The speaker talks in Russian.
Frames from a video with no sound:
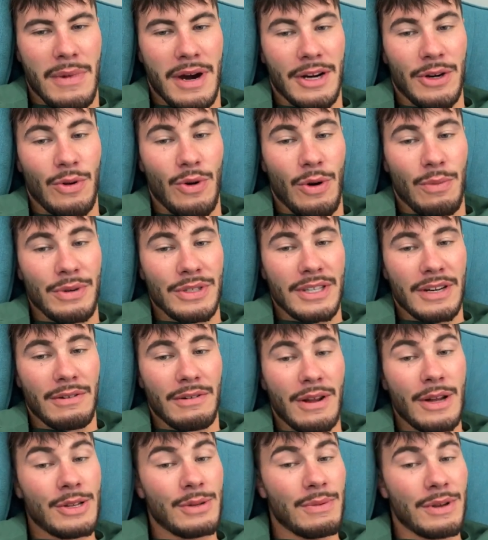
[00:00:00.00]
Марго,
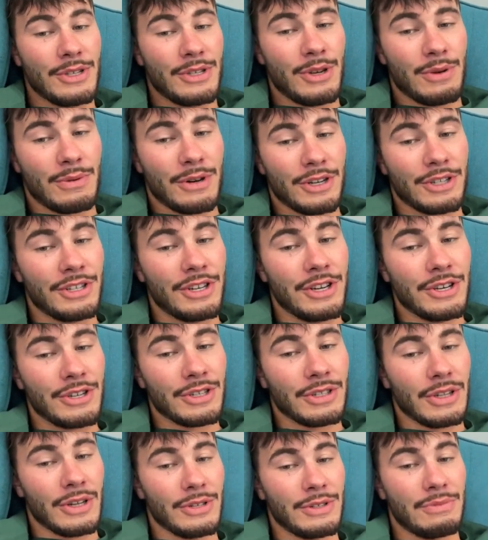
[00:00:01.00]
поздравляю тебя с днем рождения,
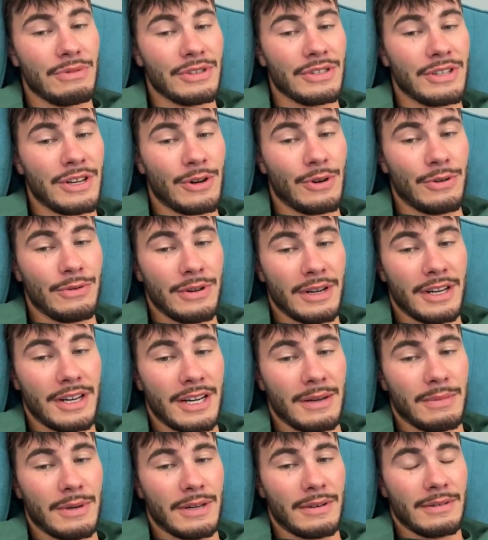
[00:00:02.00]
желаю тебе здоровья
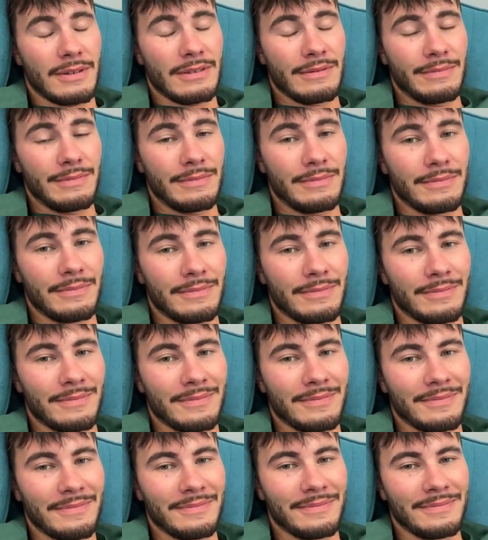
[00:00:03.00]
крепкого,
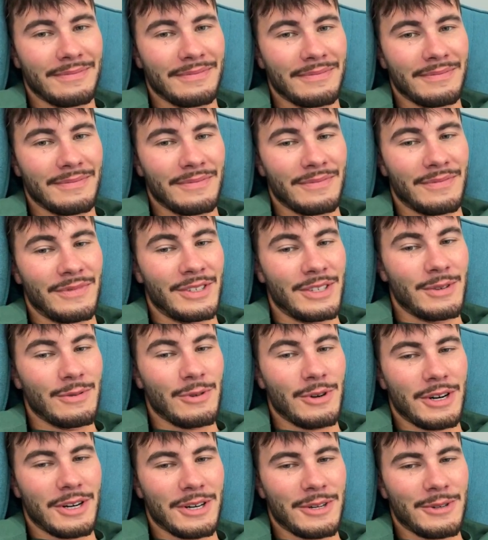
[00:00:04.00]

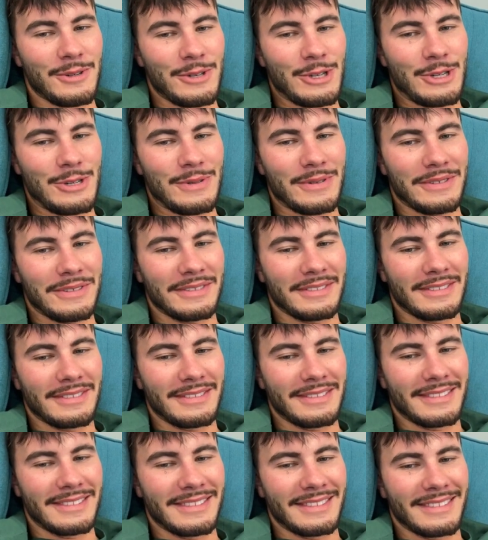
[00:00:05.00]
всего хорошего
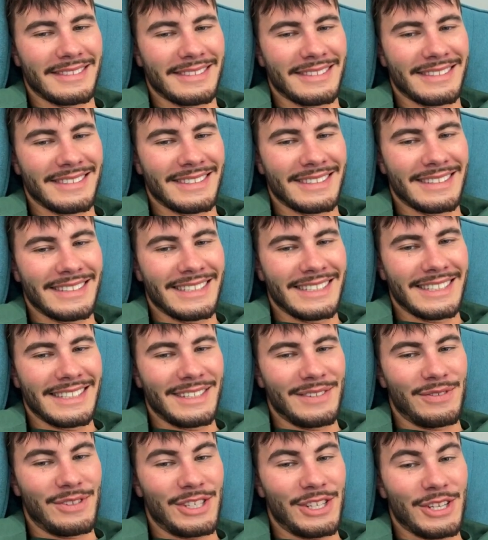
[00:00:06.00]

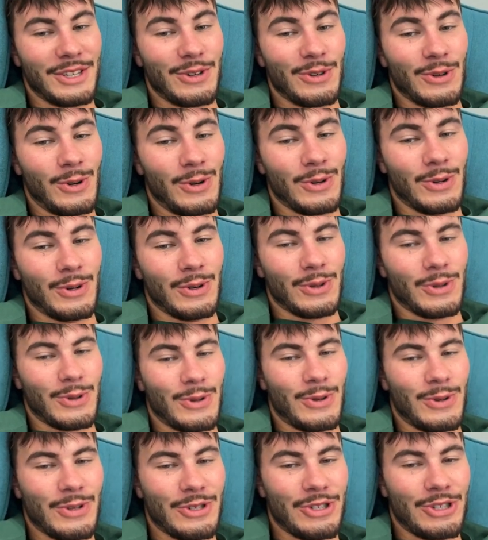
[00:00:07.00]
всего
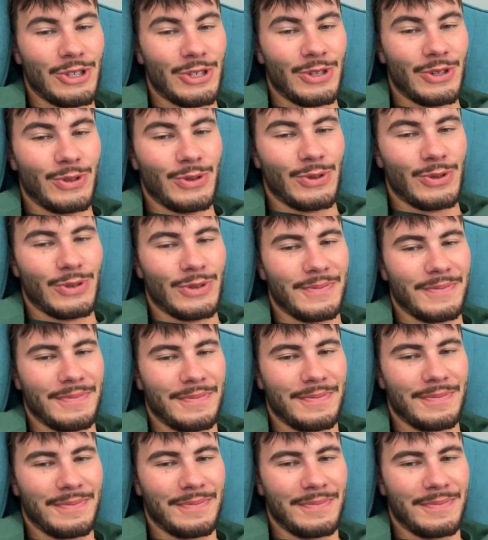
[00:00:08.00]
хорошего.